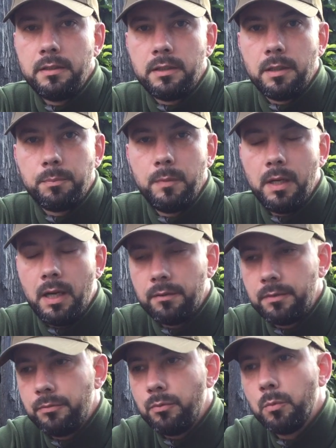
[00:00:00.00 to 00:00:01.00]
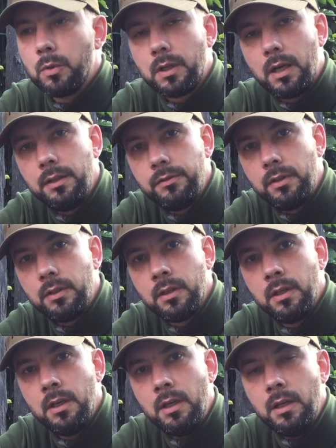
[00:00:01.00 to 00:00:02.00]
Ich habe eine HW35
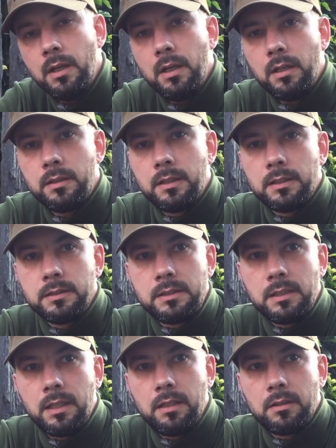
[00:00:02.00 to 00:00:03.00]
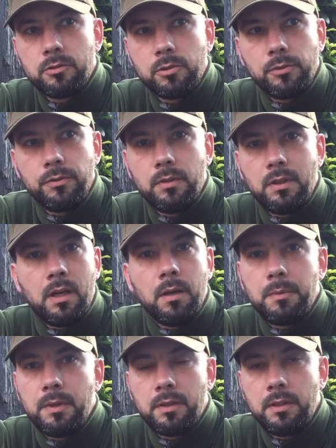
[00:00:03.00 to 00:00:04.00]
eine ganze Zeit lang geschossen, da habe ich,